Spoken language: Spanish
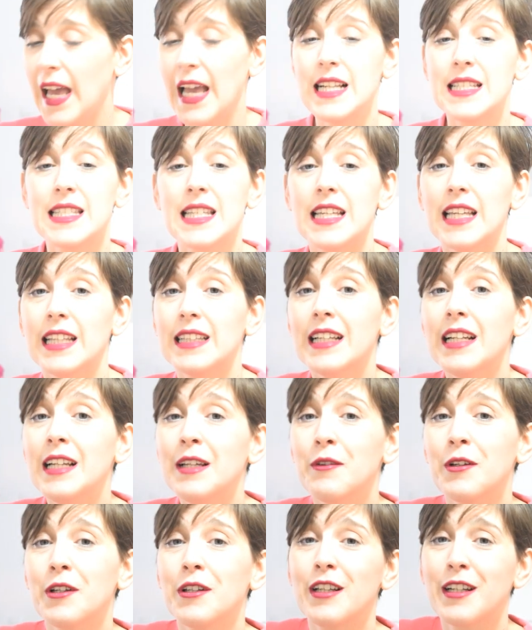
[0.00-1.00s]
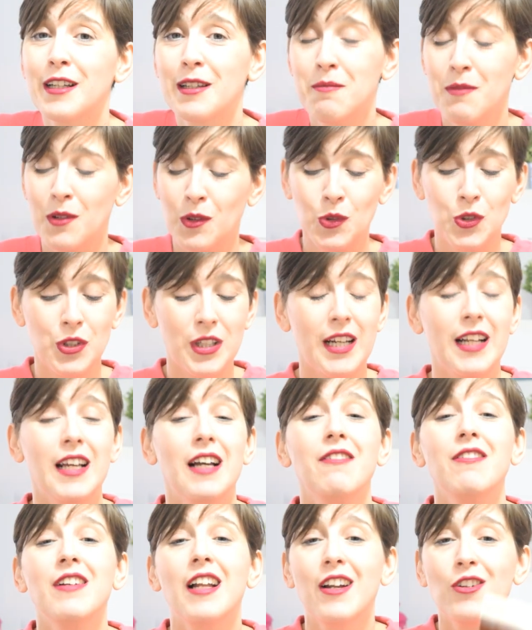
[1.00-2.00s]
El siguiente libro del que me gustaría
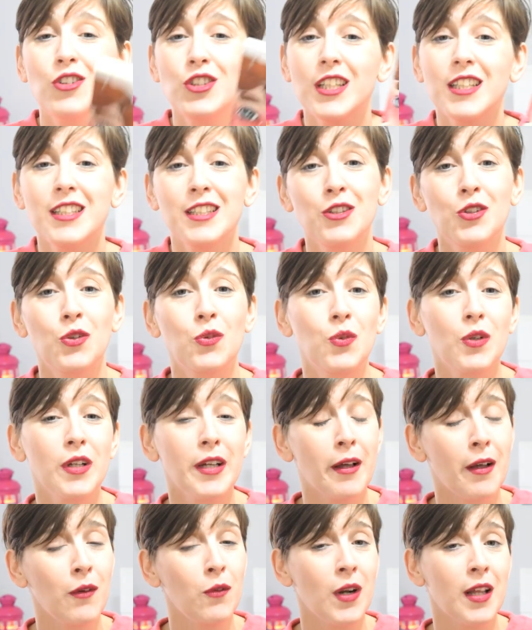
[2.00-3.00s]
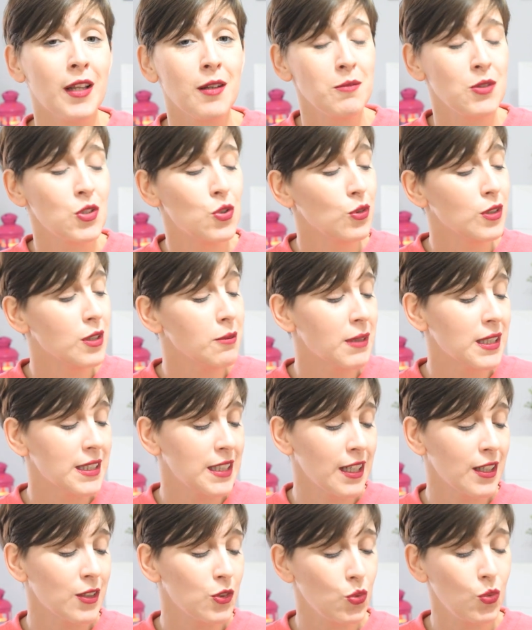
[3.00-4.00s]
hablaros ha sido una de mis últimas
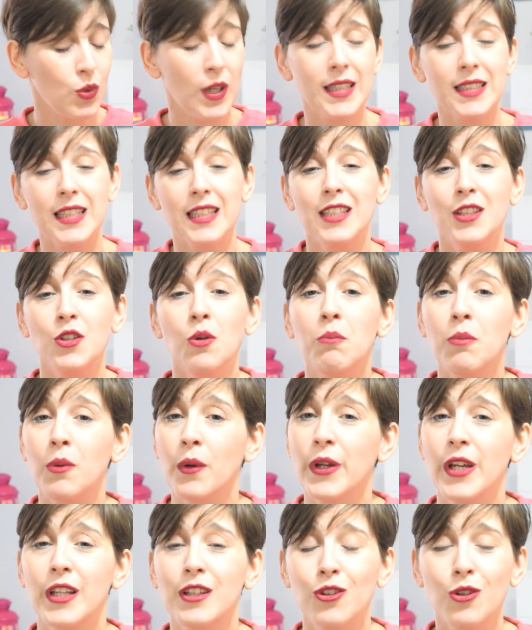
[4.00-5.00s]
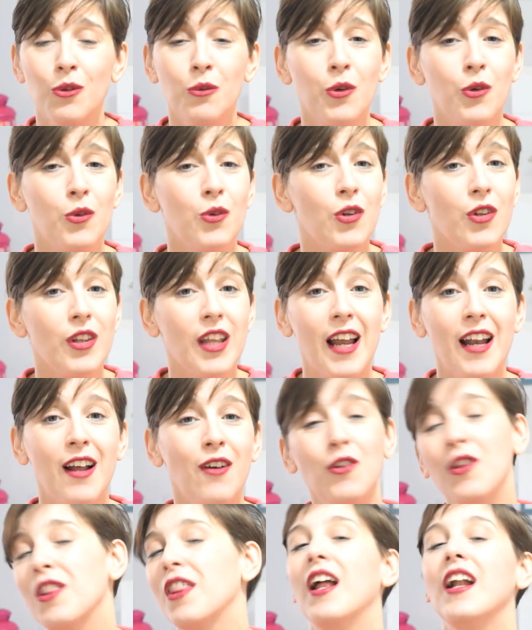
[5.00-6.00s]
lecturas, ha sido Proyecto Bruno de Ana
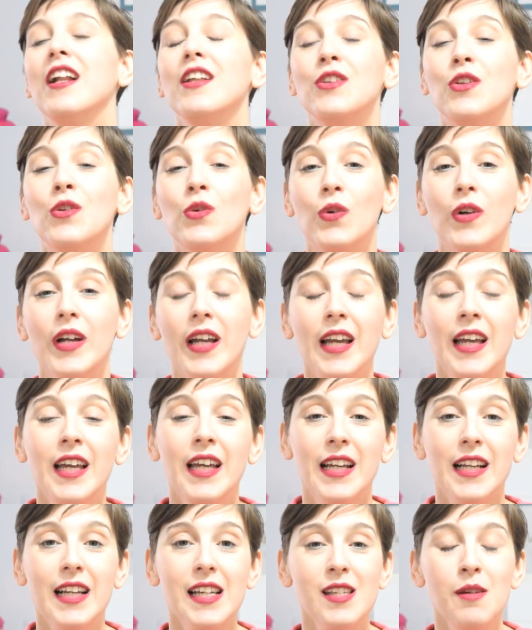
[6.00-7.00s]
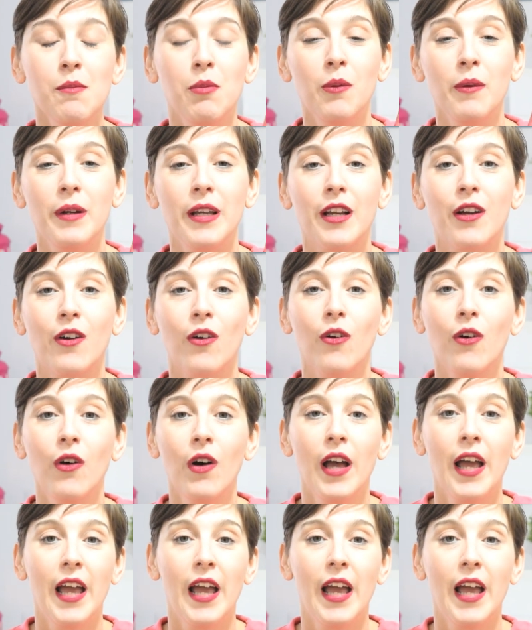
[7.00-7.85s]
González Duque, que se publicó